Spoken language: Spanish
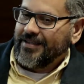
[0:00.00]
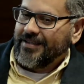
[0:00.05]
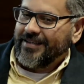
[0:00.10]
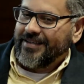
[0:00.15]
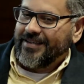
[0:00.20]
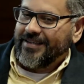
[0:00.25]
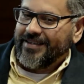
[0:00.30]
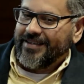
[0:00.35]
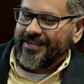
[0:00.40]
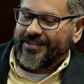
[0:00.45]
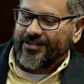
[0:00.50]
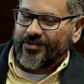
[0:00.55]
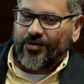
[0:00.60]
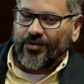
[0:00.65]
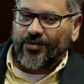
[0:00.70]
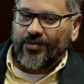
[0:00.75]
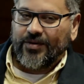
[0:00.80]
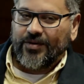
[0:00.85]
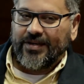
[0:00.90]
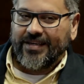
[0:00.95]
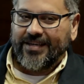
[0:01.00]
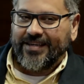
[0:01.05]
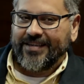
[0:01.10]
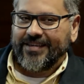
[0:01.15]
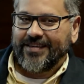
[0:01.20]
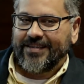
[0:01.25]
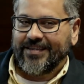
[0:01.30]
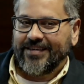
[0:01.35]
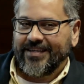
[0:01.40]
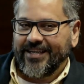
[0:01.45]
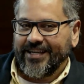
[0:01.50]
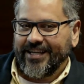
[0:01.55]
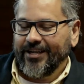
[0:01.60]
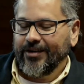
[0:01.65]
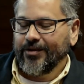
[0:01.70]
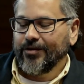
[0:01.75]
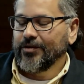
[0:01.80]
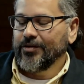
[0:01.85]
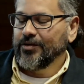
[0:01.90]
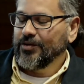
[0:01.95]
Eso
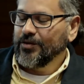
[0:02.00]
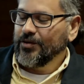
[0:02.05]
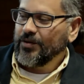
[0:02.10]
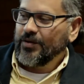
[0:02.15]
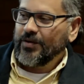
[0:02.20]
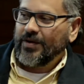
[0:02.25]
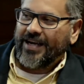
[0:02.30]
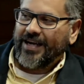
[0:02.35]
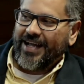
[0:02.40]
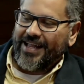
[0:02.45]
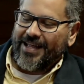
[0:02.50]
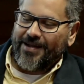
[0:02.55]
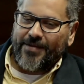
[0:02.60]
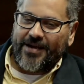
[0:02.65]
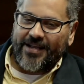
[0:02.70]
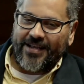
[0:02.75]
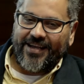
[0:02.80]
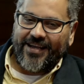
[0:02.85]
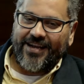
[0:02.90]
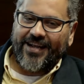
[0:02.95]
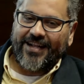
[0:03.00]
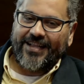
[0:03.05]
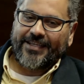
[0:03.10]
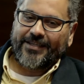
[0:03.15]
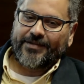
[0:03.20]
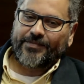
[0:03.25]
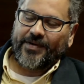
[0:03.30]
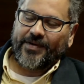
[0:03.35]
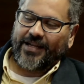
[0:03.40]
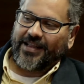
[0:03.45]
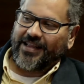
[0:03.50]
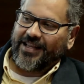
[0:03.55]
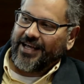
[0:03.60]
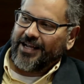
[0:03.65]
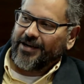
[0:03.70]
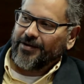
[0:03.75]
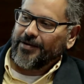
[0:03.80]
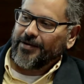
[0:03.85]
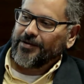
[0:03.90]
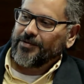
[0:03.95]
creo yo cada mañana al
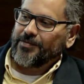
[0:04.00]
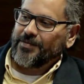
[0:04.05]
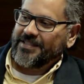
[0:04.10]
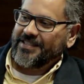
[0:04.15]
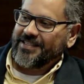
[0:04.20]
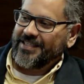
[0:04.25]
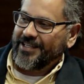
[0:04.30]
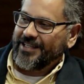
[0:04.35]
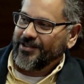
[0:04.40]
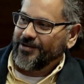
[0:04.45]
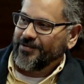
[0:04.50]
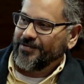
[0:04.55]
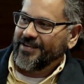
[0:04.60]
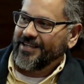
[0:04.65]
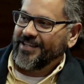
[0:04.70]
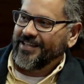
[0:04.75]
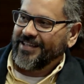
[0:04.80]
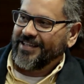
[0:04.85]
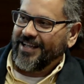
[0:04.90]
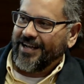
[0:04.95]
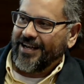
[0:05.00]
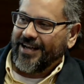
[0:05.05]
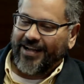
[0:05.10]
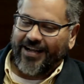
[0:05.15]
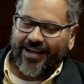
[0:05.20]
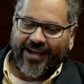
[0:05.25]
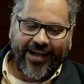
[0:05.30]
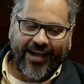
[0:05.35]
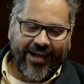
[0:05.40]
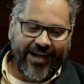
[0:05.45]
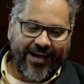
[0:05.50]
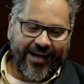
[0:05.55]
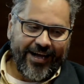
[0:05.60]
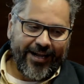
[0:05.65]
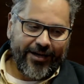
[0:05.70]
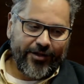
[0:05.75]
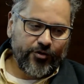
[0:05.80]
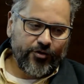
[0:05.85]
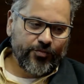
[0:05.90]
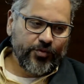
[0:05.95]
despertar, cuando me siento frente a la,
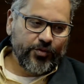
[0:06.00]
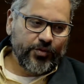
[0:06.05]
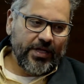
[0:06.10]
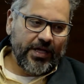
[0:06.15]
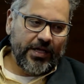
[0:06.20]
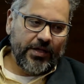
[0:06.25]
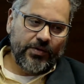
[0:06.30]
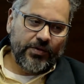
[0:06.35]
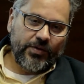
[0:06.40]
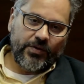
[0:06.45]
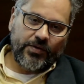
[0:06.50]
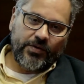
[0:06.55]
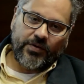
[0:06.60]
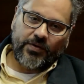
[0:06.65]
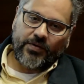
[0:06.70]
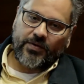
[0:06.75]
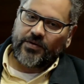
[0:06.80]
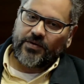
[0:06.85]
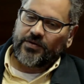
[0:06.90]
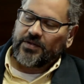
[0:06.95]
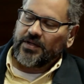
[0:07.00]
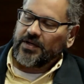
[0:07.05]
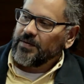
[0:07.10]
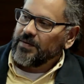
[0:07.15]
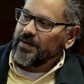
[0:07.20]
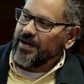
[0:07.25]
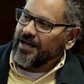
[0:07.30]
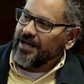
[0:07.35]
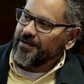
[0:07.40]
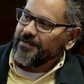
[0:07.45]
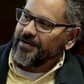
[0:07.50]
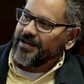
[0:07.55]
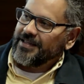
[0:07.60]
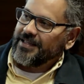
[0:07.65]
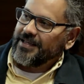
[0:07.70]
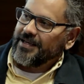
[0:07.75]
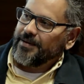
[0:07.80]
al computador cuando tengo una libreta de